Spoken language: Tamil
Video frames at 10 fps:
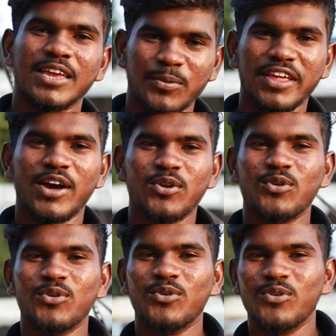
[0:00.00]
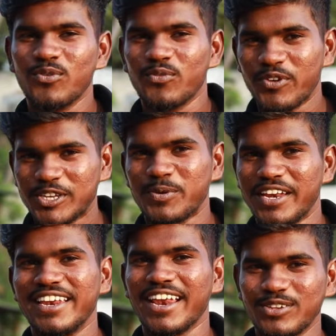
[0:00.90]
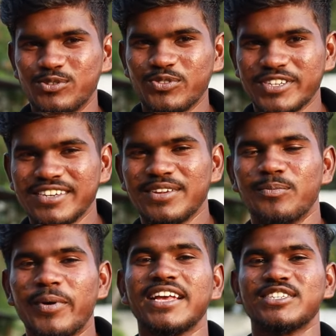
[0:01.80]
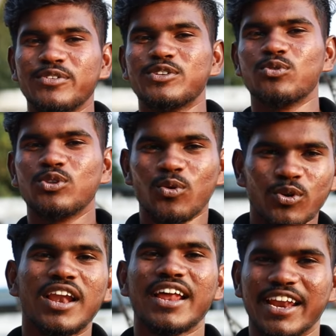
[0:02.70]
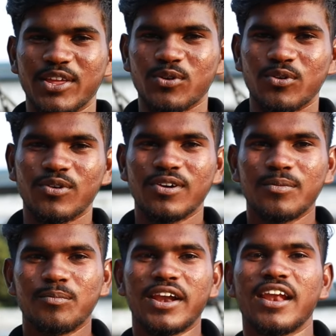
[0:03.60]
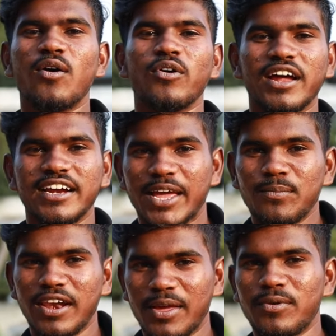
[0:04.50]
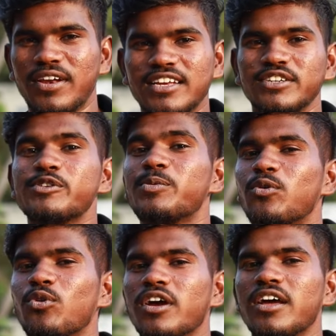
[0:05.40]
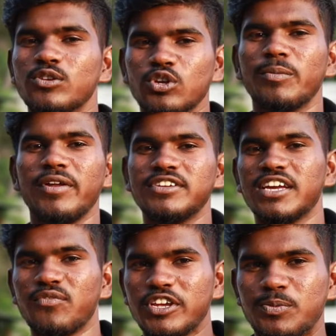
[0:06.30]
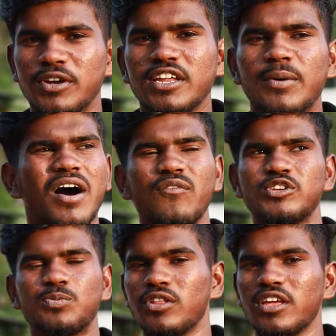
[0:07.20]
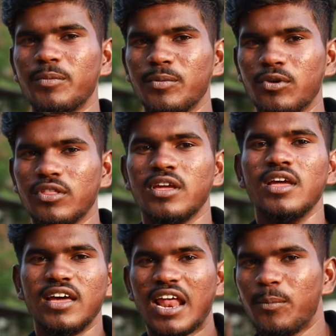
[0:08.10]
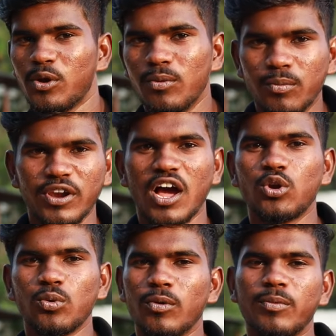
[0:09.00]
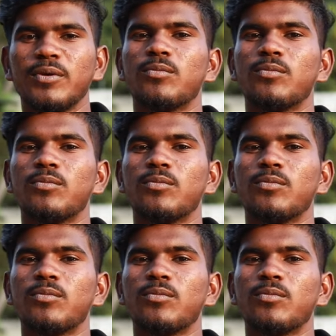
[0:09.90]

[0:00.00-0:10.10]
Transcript: இப்படி யாரும் ஃபேஸ் இருக்கீங்களா சுச்சுவேஷன் பைக்கை சர்வீஸ் கொடுத்துட்டு ஒரு நாளில் கிடைக்கும் பட் ஆனால் அவங்க டைம் டிலே பண்ணுறாங்க சர்வீஸ் பண்ணி கொடுக்க ஸோ இந்த மாதிரி விஷயங்கள் ஃபேஸ் பண்ணிட்டு நம்ம ஆஃபீஸ் போகிறதுக்கு எப்படி போகிறது ரேப்பிடோ புக் பண்ணி ஆட்டோ புக் பண்ணி